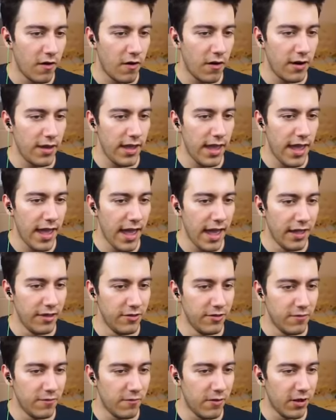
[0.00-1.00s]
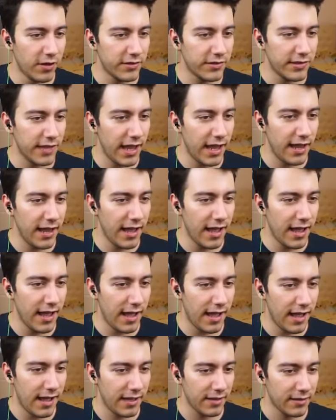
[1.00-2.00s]
Oh yeah Nummolk
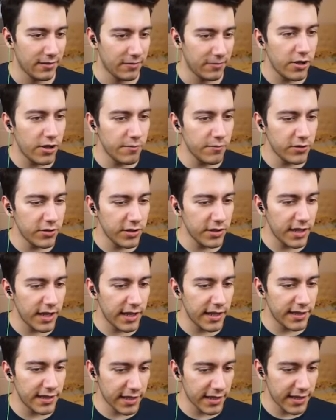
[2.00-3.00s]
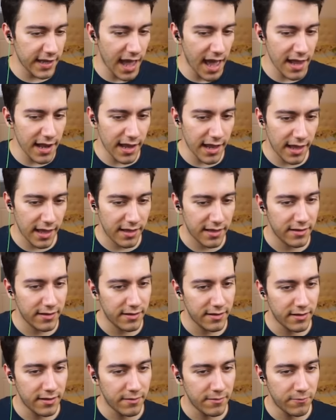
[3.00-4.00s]
style'a. Deniyor musun gerizekalı?
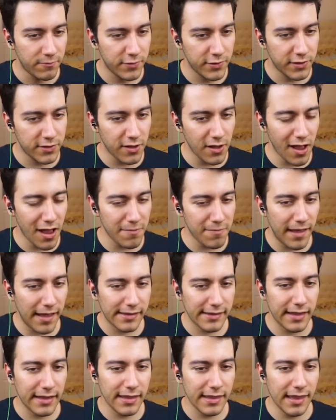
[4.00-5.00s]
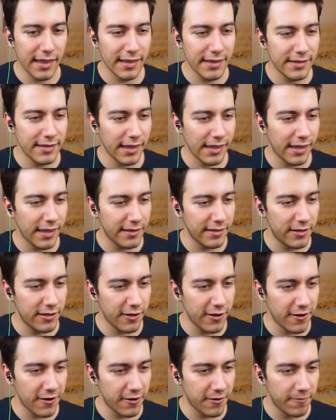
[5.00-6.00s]
Mutlu ol bak seni denizde
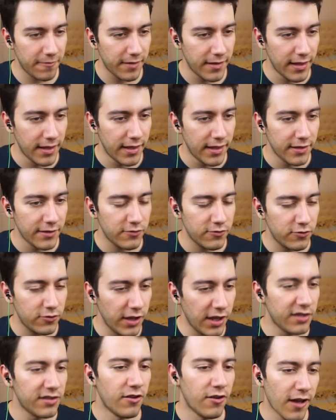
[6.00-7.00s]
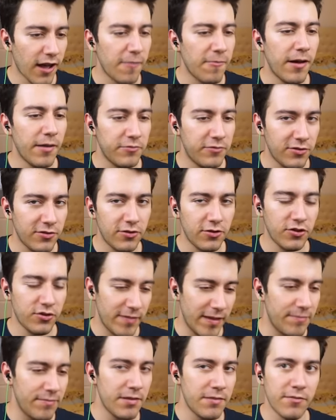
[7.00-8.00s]
gezdiriyorum. Suya sokamam çünkü
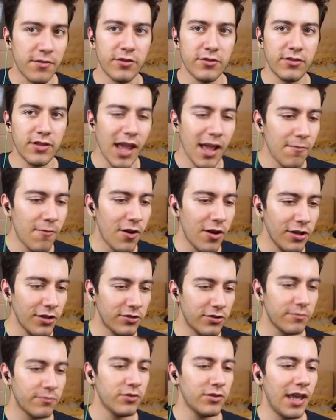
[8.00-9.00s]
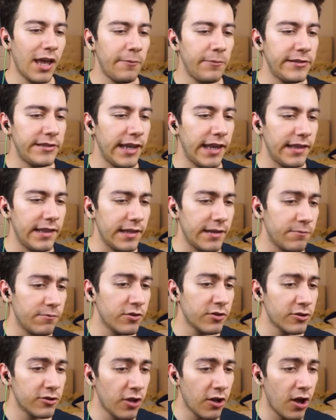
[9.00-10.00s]
yüzme bilmiyorsun ama olsun bu da bir şeydir.
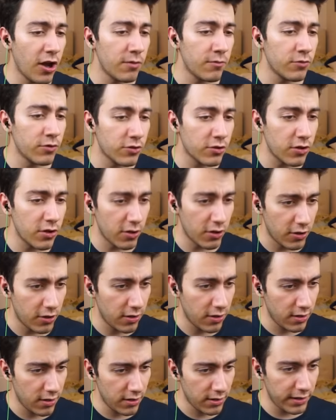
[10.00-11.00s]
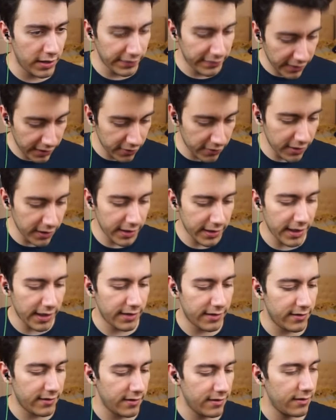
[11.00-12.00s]
Mutlu ol mutlu. Teşekkür
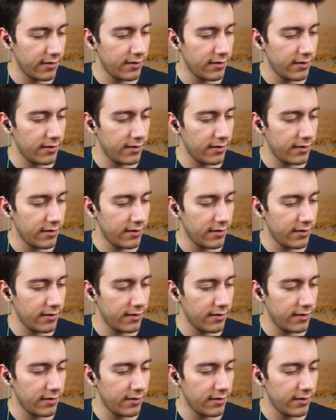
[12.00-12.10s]
ederim.